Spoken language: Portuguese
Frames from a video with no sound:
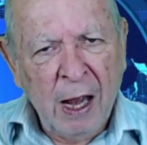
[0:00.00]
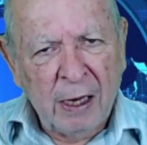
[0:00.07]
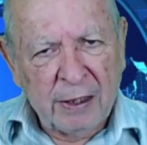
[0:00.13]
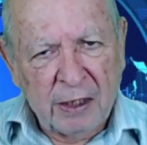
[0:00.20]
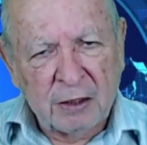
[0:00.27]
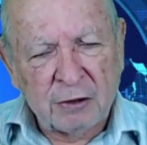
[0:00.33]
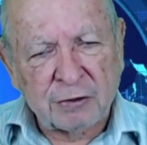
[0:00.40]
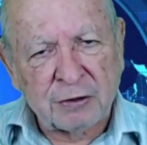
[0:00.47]

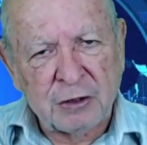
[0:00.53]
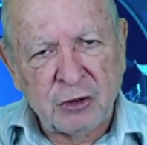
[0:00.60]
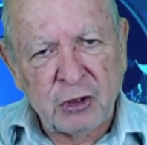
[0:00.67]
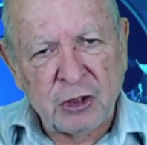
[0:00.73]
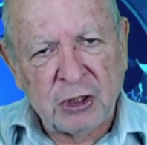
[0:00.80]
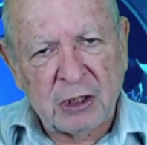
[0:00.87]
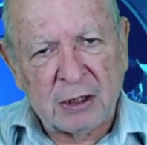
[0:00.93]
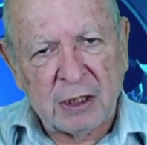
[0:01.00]
neste
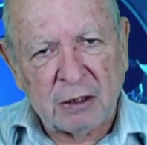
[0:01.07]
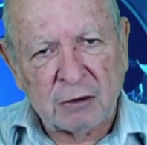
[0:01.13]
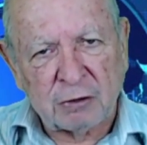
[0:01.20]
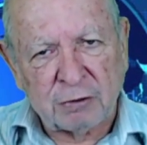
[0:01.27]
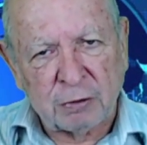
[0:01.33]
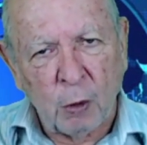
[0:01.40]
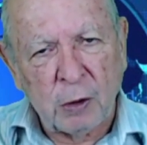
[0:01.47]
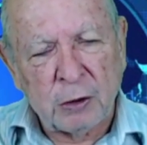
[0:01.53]
dia
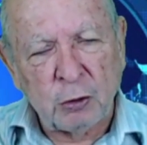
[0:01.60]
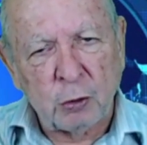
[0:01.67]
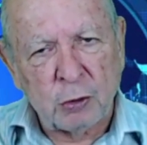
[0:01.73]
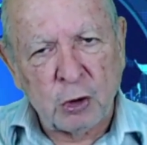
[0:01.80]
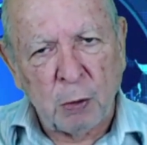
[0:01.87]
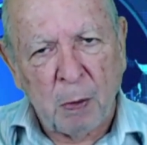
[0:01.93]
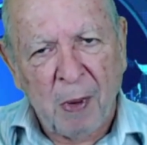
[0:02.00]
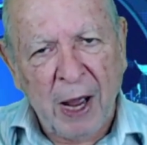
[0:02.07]
18
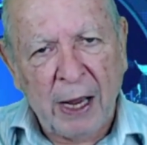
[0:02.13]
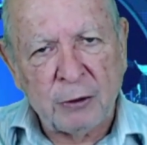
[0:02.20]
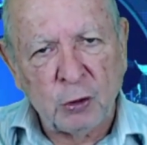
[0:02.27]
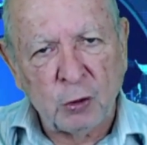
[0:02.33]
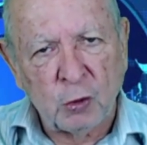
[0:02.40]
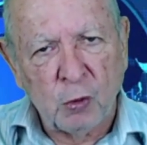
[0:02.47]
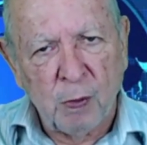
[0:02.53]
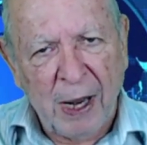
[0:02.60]
de
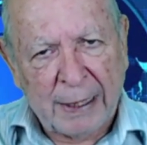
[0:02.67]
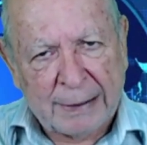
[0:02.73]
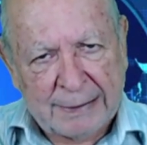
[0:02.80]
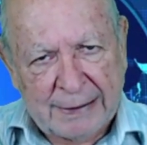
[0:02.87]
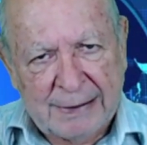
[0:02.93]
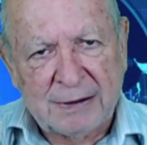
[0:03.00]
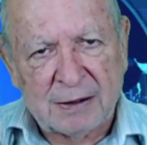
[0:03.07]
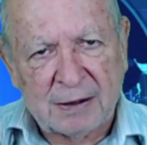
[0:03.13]
maio, uma
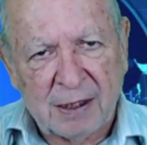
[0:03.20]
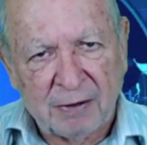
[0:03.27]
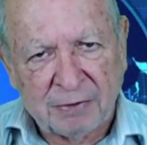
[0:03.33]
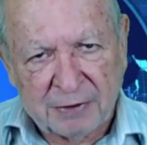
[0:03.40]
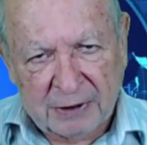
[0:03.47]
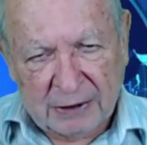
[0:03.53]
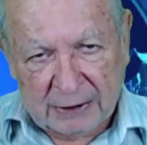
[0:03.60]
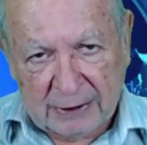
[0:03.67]

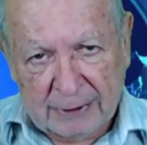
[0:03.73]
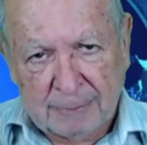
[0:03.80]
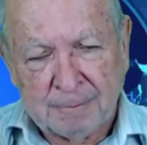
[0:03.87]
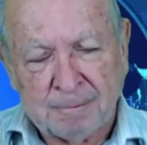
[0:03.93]
quinta-feira.